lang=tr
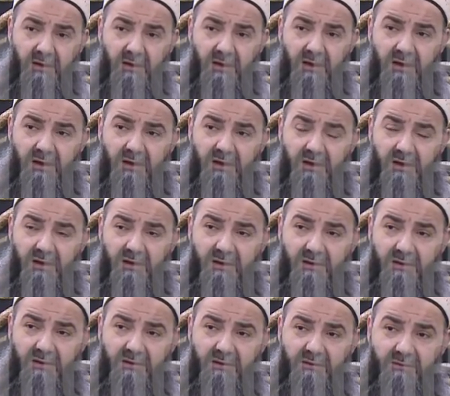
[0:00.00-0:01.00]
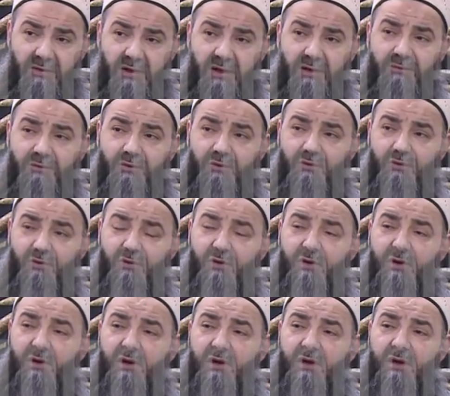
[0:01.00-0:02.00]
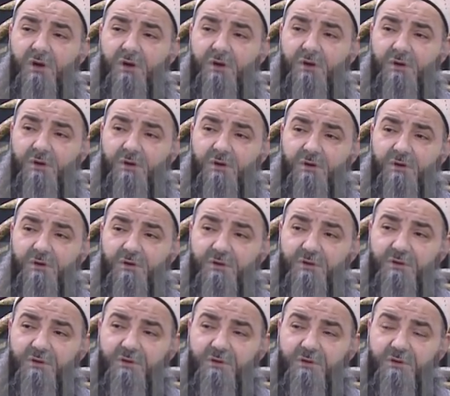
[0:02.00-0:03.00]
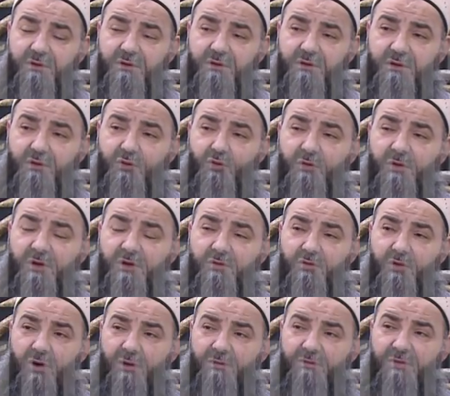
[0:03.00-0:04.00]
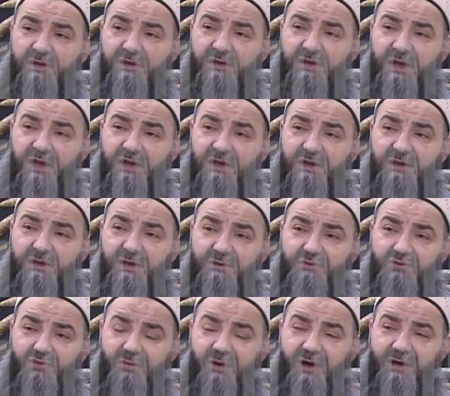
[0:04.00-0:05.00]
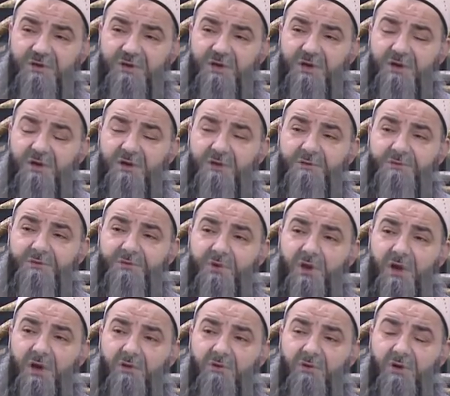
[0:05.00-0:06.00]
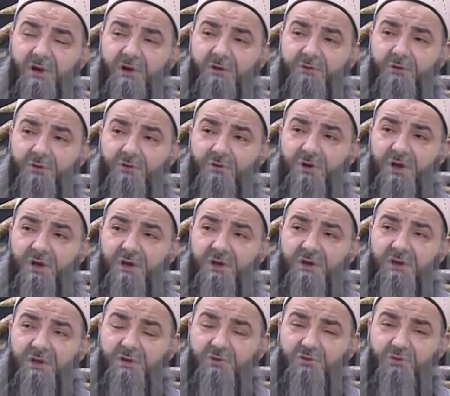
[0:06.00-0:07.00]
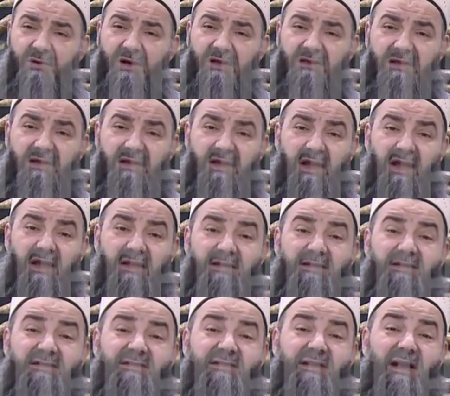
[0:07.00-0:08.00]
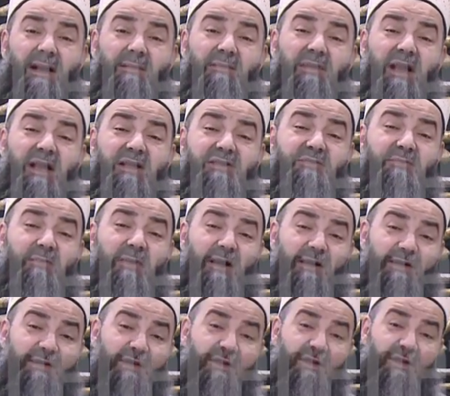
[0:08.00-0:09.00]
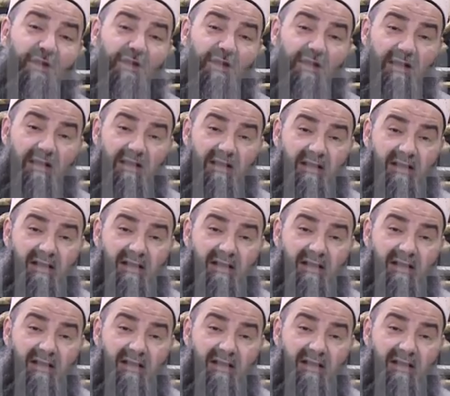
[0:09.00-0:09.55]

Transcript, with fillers: Ee, ve yagfiru e, liumet Muhammed leyletel cumaati ve yagfiru leyletel cumaati li ehlil islami ecma'in.